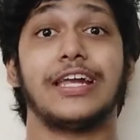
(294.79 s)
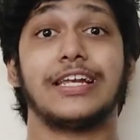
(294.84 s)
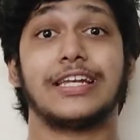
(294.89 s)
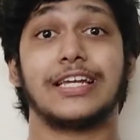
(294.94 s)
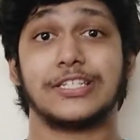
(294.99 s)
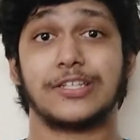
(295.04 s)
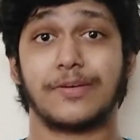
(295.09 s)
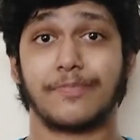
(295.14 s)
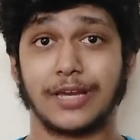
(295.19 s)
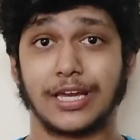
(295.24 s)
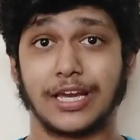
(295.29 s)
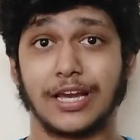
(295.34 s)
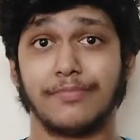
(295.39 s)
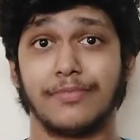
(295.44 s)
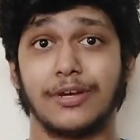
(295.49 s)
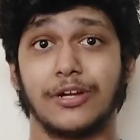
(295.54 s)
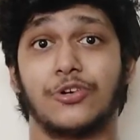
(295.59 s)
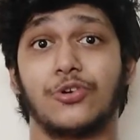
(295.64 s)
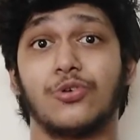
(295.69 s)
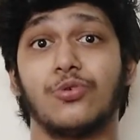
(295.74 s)
இட் ஹஸ்
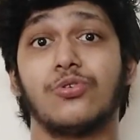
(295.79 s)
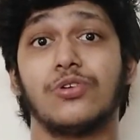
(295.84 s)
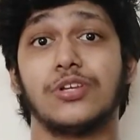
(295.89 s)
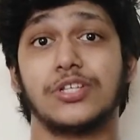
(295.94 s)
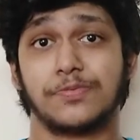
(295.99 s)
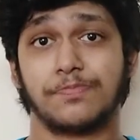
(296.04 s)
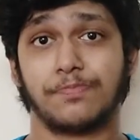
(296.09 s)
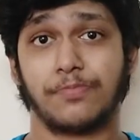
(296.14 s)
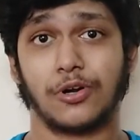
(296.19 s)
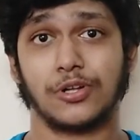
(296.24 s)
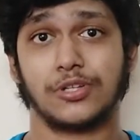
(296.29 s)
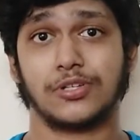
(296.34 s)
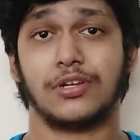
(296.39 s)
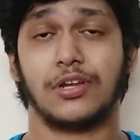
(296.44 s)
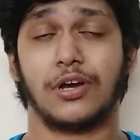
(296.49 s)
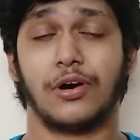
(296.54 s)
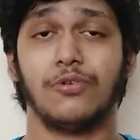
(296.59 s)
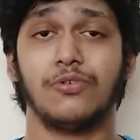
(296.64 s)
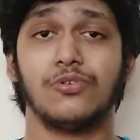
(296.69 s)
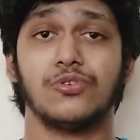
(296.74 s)
பிகம் அ டூரிஸ்ட் ஸ்பாட்
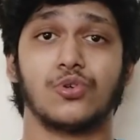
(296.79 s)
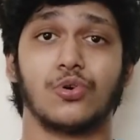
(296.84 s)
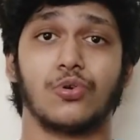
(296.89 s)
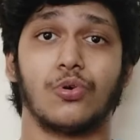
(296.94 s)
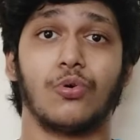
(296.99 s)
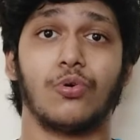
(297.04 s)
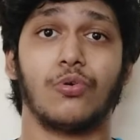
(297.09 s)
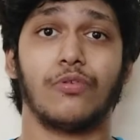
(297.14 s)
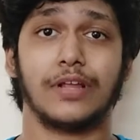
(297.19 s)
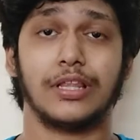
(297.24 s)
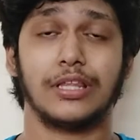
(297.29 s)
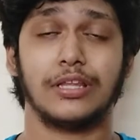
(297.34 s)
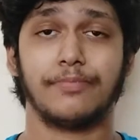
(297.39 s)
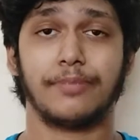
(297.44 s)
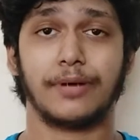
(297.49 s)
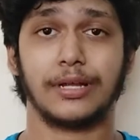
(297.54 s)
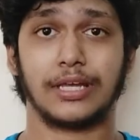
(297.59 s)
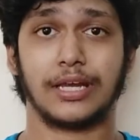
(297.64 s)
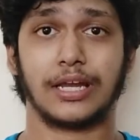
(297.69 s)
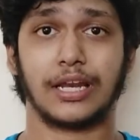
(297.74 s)
நவ் ஸோ வந்து
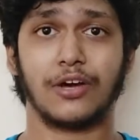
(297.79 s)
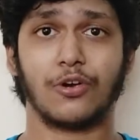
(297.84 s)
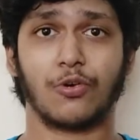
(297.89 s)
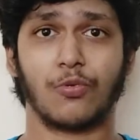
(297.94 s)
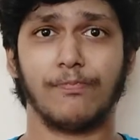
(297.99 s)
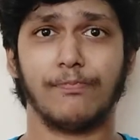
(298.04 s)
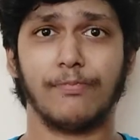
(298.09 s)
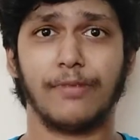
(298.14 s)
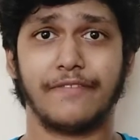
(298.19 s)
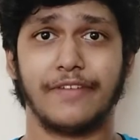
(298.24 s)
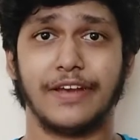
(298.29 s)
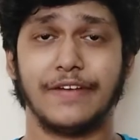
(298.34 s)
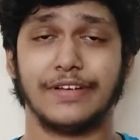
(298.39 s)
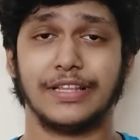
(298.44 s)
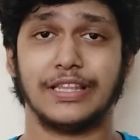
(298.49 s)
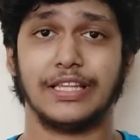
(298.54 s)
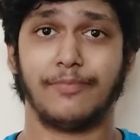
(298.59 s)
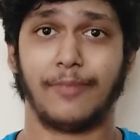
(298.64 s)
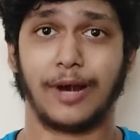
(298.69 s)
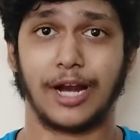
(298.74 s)
பார்த்திங்கன்னா ரொம்பவே
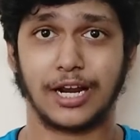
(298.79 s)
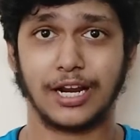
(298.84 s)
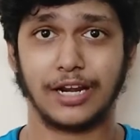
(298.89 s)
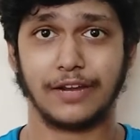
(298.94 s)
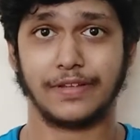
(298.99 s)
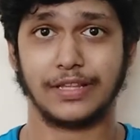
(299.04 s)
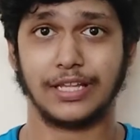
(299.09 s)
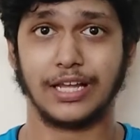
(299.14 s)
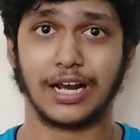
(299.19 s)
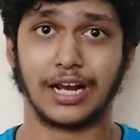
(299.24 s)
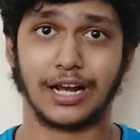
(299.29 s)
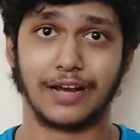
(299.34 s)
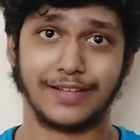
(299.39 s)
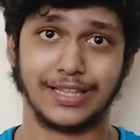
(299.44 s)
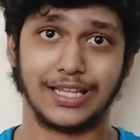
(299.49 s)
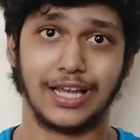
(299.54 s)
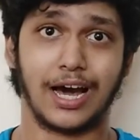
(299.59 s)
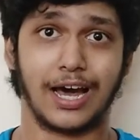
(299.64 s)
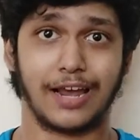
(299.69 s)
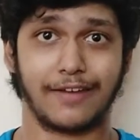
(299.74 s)
வந்து மக்கள் வந்து அங்கே
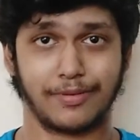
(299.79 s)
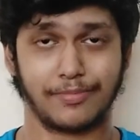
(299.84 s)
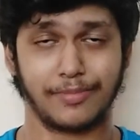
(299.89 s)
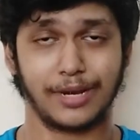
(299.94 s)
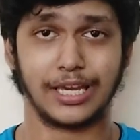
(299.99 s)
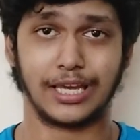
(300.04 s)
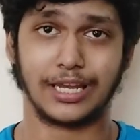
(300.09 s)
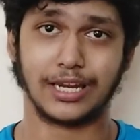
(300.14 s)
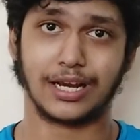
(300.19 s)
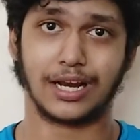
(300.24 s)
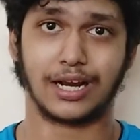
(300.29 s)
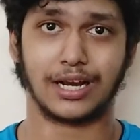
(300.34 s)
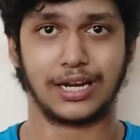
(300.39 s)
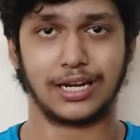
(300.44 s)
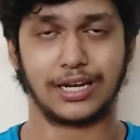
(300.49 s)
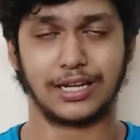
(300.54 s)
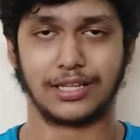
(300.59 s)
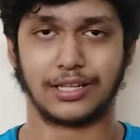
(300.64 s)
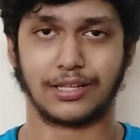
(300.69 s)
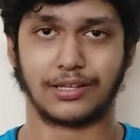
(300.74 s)
வந்து ஆர்வமாக
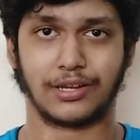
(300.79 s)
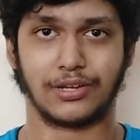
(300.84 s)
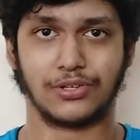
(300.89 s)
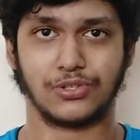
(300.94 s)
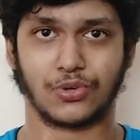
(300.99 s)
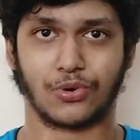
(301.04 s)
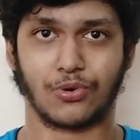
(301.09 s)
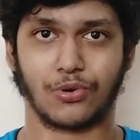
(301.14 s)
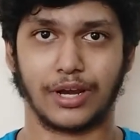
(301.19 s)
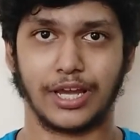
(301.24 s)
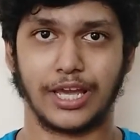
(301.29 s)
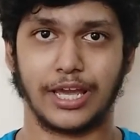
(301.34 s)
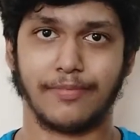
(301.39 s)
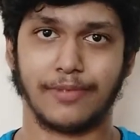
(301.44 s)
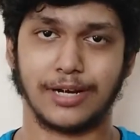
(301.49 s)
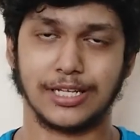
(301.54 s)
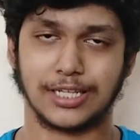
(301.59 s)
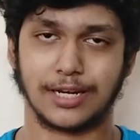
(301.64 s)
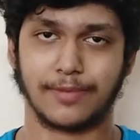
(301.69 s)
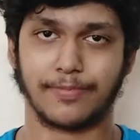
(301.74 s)
இருக்காங்கன்றது தெரிஞ்சுக்கோங்க
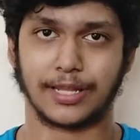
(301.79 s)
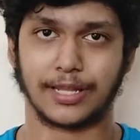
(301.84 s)
ஹிமாச்சல்